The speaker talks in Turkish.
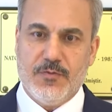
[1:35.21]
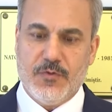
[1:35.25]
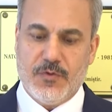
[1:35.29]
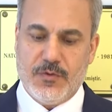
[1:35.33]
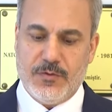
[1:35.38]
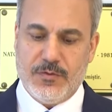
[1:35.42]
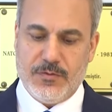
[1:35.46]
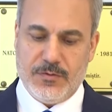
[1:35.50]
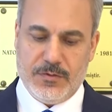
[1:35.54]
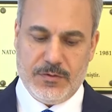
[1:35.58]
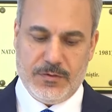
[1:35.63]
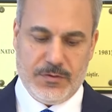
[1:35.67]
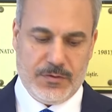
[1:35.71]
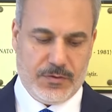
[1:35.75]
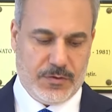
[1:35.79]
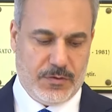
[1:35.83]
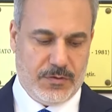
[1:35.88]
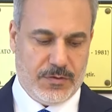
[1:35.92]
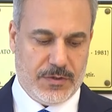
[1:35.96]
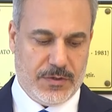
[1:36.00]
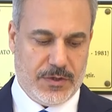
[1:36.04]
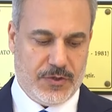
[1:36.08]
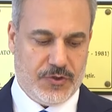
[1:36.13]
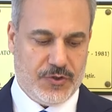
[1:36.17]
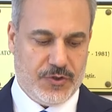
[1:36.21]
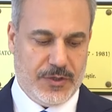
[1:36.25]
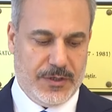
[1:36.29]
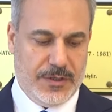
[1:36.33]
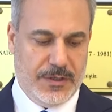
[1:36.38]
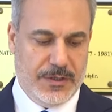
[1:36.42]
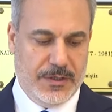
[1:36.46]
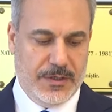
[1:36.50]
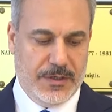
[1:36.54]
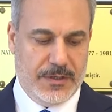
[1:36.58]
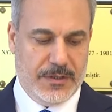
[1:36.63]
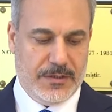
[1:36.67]
Bunun e, son derece
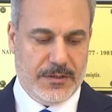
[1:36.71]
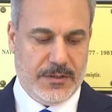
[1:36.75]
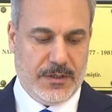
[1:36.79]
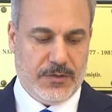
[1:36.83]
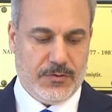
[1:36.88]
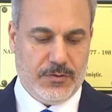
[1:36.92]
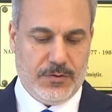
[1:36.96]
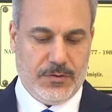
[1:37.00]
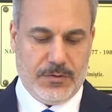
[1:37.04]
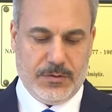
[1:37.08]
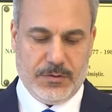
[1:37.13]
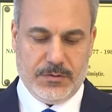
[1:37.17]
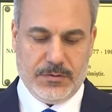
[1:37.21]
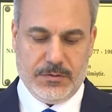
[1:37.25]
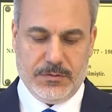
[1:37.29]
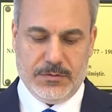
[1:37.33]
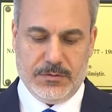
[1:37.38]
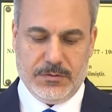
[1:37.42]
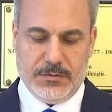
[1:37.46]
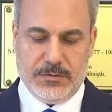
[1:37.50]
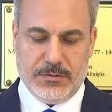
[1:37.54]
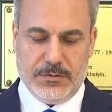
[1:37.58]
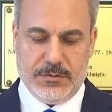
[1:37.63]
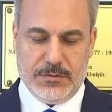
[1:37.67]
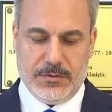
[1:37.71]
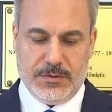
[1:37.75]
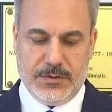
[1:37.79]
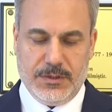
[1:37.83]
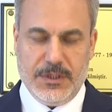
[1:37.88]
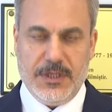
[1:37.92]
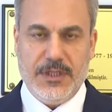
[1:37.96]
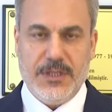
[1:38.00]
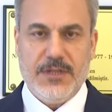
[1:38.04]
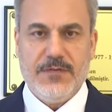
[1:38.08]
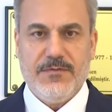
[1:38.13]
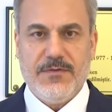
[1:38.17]
NATO e,
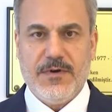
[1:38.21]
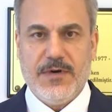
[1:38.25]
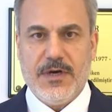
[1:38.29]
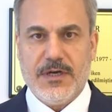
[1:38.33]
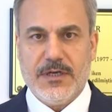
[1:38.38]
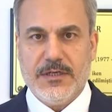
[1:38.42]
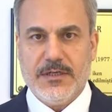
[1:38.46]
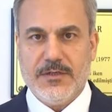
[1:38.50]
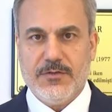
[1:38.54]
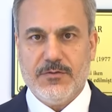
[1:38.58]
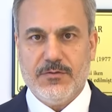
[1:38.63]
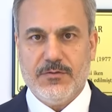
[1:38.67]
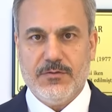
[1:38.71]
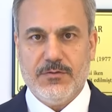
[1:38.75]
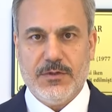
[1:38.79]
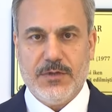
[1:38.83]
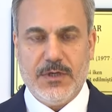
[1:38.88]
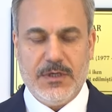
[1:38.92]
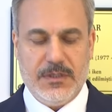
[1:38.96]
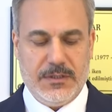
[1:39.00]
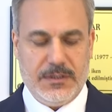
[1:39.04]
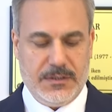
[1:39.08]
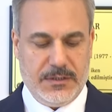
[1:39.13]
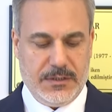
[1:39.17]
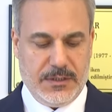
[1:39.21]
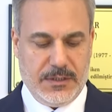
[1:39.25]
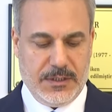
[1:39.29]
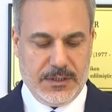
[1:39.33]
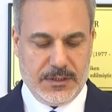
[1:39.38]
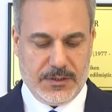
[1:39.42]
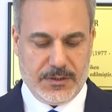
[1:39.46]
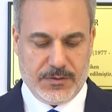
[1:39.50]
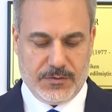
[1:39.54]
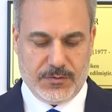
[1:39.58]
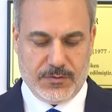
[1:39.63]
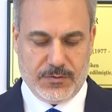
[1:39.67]
ittifakının ruhuna
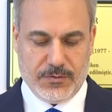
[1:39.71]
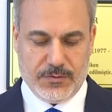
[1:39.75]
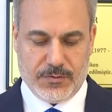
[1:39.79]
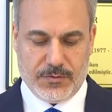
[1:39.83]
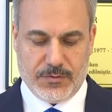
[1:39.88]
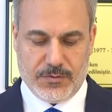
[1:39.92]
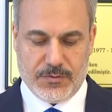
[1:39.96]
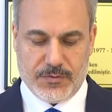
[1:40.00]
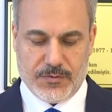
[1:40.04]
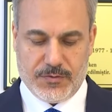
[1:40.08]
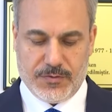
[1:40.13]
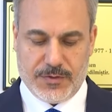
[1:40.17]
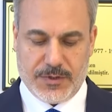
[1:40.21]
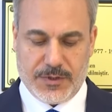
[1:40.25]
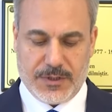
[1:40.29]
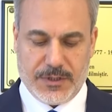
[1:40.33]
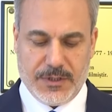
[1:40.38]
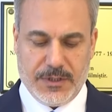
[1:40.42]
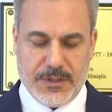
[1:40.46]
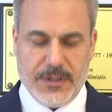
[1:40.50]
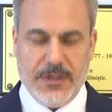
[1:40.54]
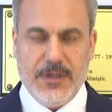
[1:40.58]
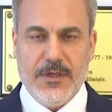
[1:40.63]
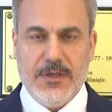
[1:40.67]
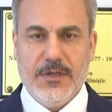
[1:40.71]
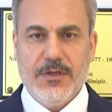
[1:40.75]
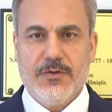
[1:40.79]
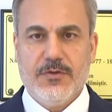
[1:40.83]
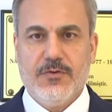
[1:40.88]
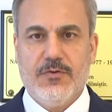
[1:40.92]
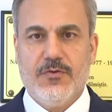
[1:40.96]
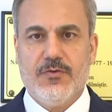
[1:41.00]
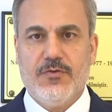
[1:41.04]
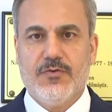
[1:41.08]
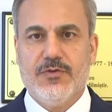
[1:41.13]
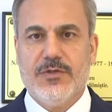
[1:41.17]
aykırı olduğu konusundaki
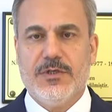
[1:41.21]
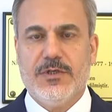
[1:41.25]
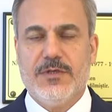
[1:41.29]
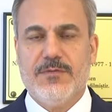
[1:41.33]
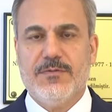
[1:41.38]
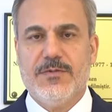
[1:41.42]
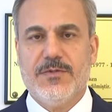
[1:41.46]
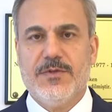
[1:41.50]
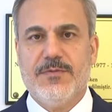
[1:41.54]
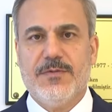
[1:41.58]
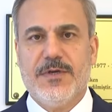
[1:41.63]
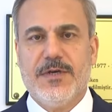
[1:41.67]
görüşlerimizi